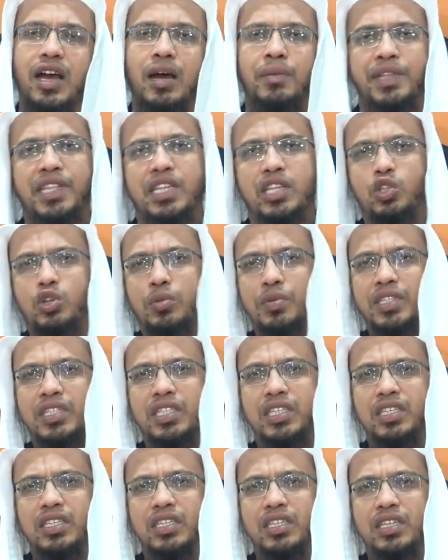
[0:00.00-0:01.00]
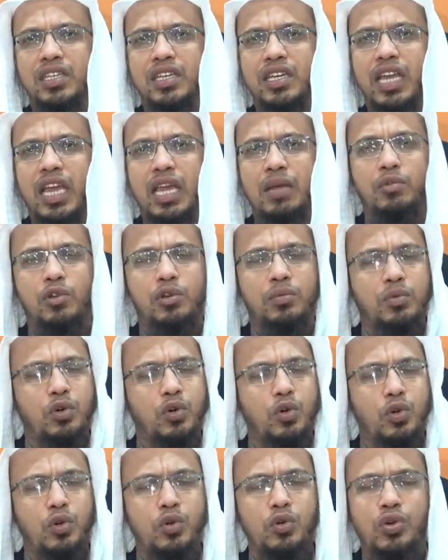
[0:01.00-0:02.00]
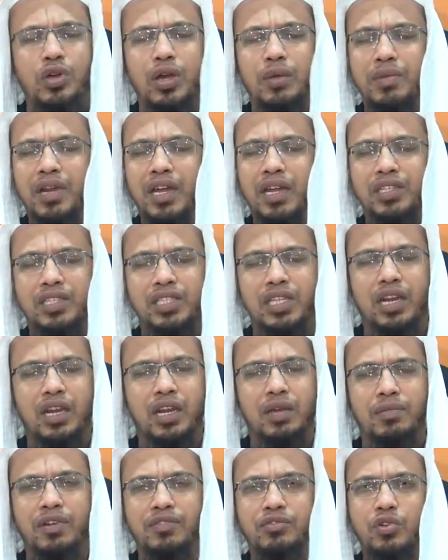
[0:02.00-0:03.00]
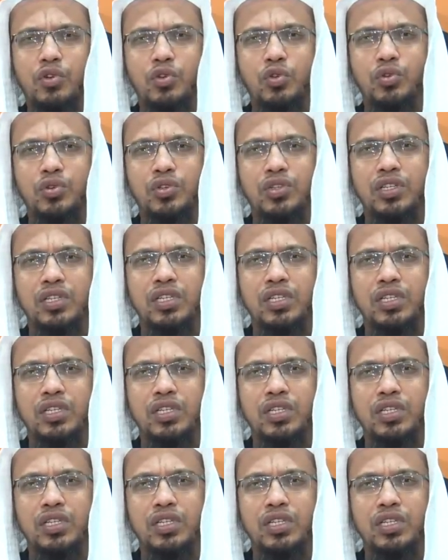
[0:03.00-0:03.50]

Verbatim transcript: আমাদের সমাজে এমন বহু লোক আমরা আছি আল্লাহ মাফ করুন